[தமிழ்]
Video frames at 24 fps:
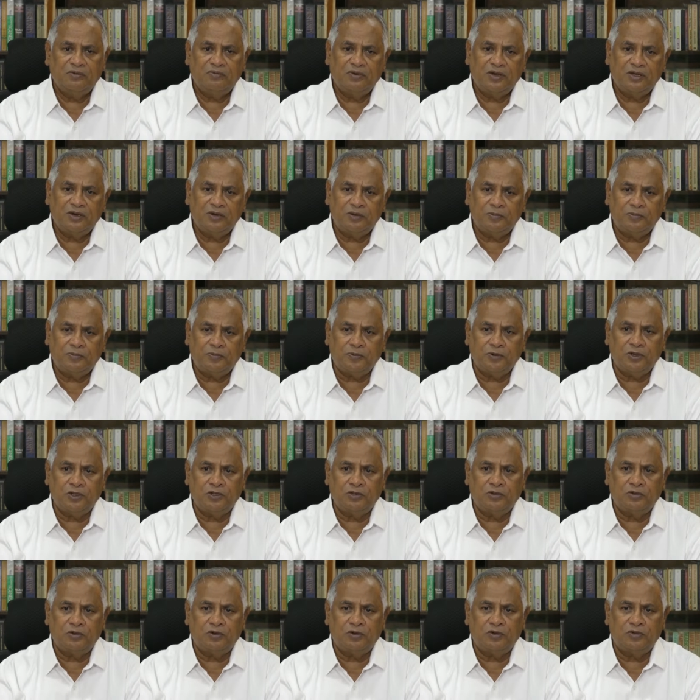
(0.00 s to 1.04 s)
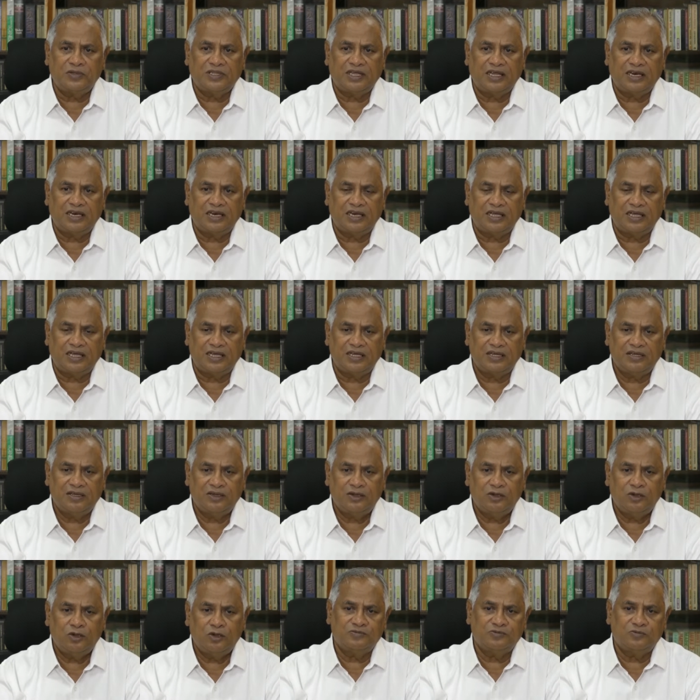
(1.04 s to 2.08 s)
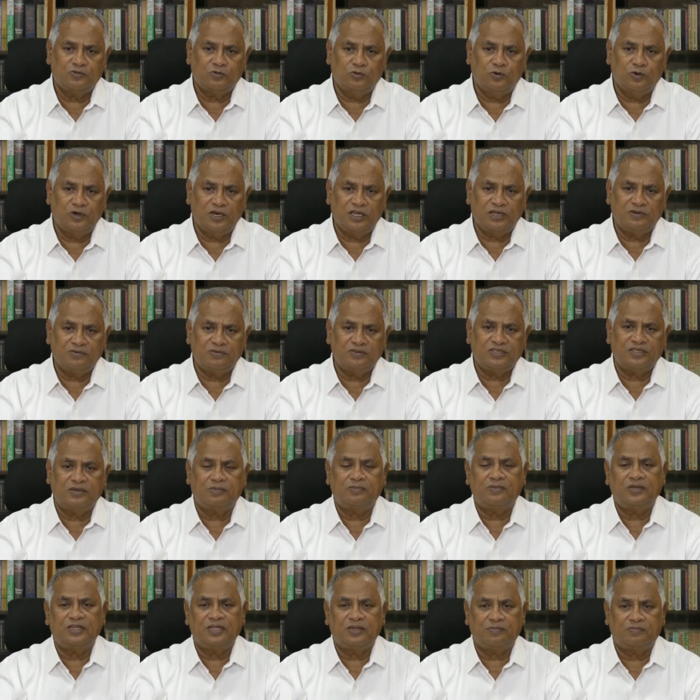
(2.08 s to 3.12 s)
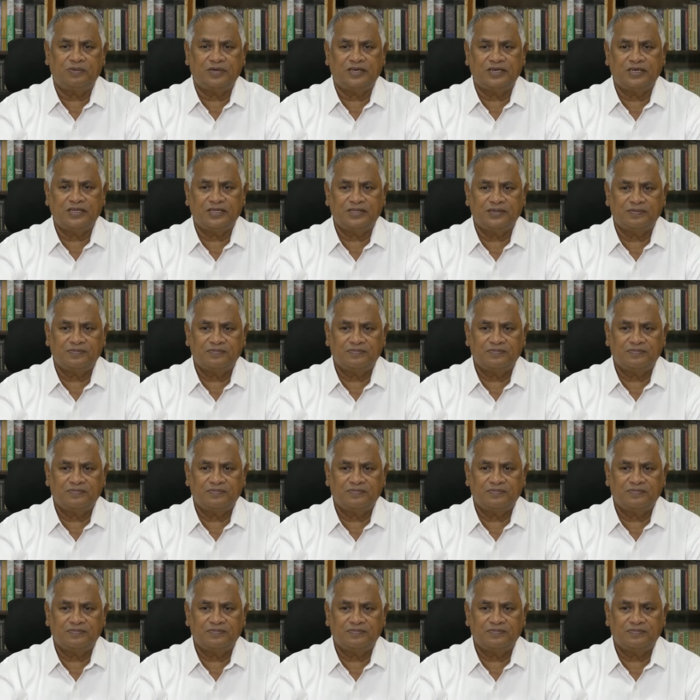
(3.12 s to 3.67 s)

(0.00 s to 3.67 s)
வெறும் புரிந்து கொள்வதல்ல உணர்வு சம்பந்தப்பட்டது